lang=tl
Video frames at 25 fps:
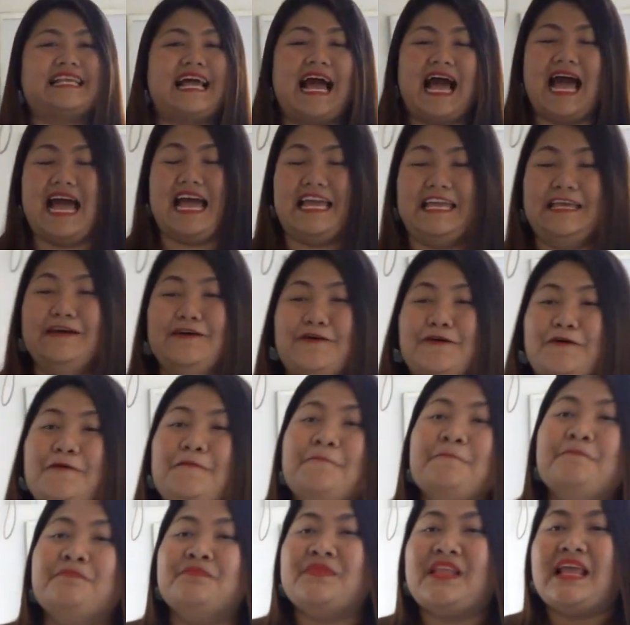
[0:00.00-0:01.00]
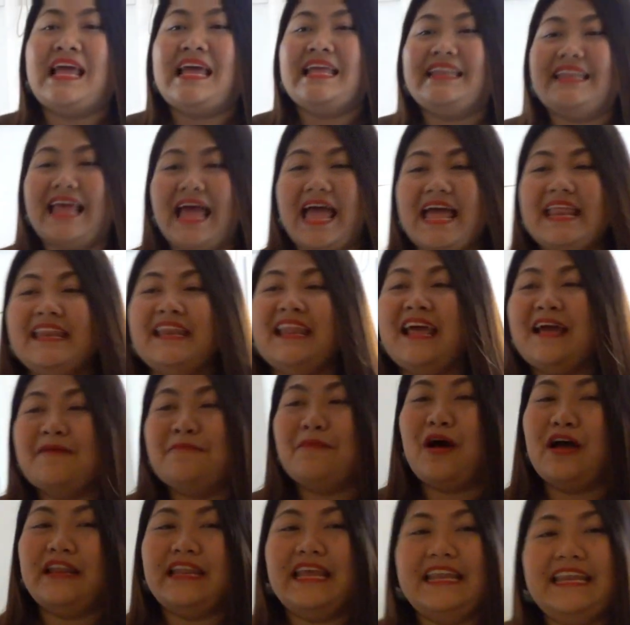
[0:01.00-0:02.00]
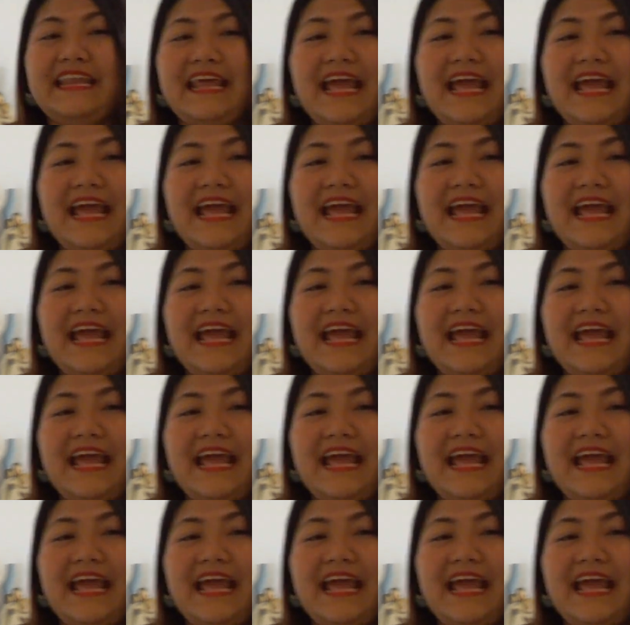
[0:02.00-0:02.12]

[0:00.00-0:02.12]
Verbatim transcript: kaayo. Then, mo din